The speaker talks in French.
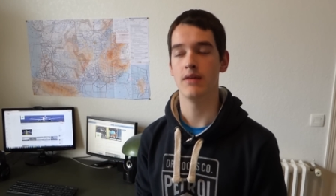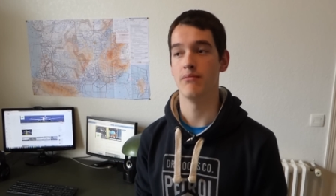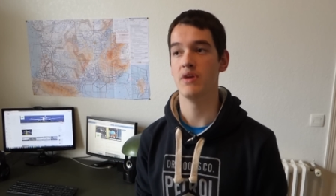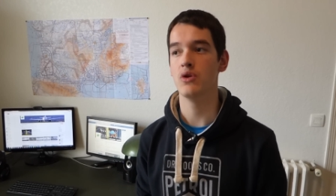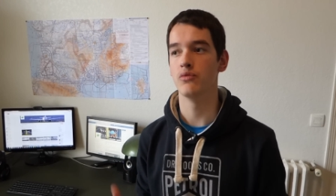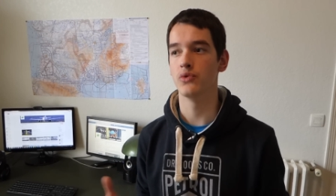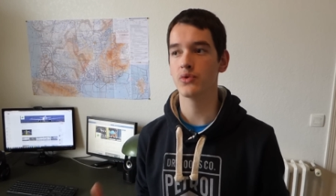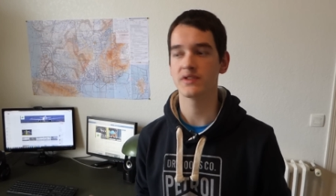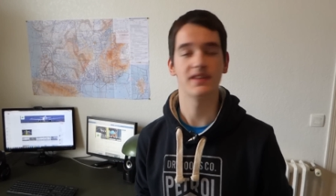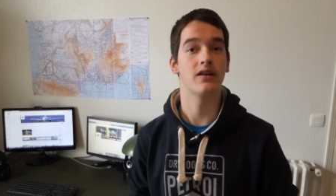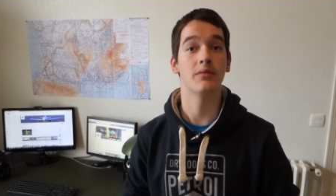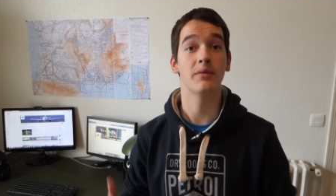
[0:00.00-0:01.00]
Mais le mieux,
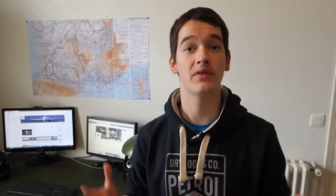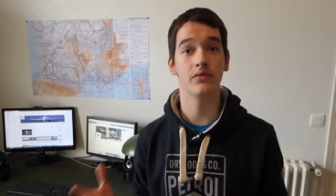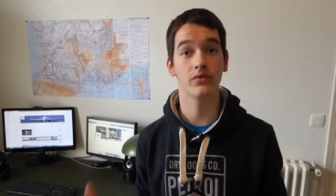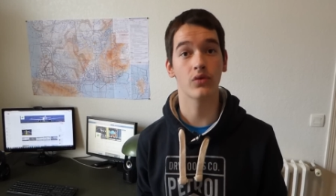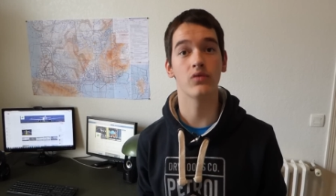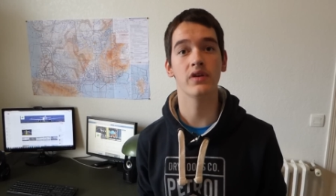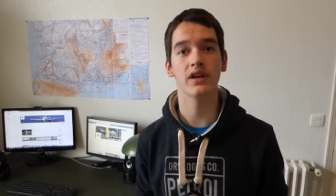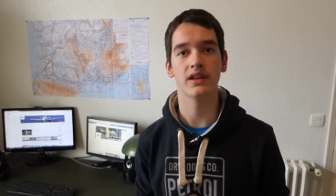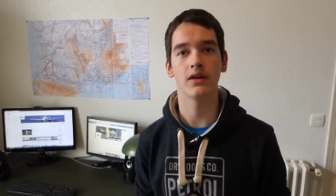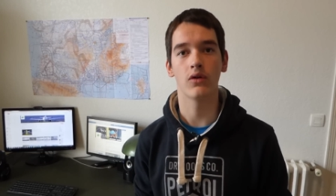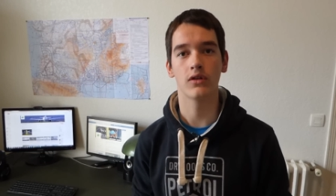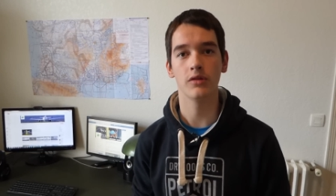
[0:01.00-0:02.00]
c'est quand même si vous trouvez un
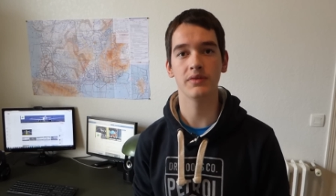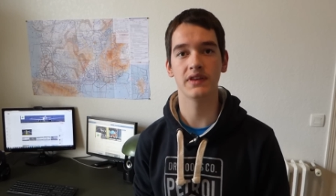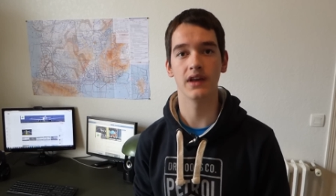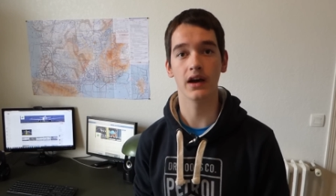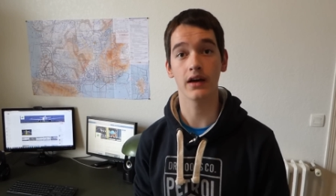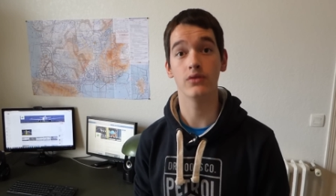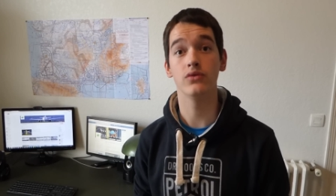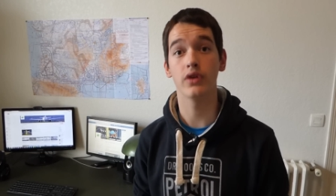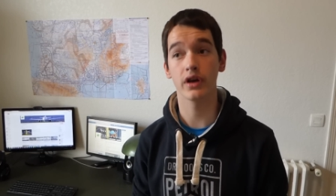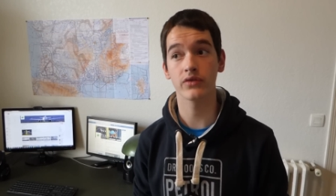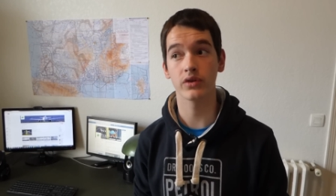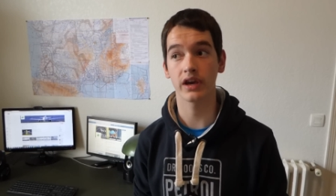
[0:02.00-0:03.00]
aéroclub qui a
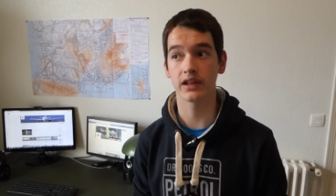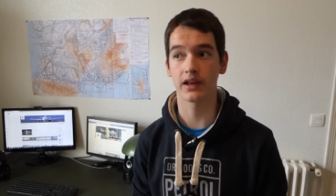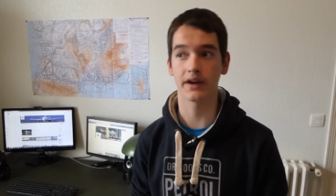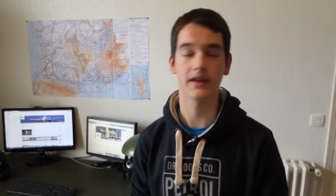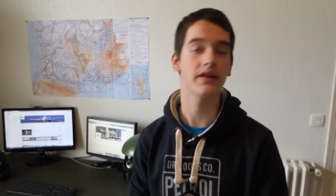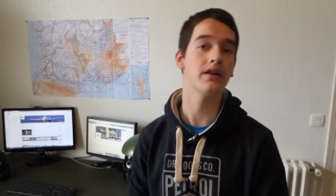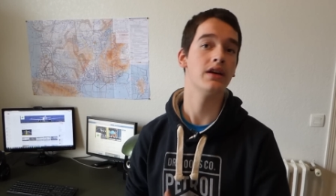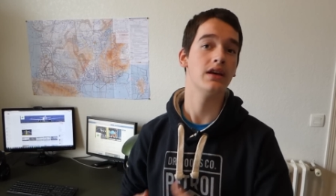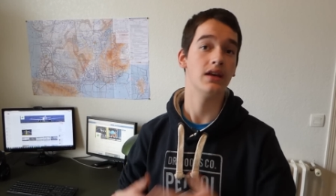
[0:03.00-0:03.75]
un secrétariat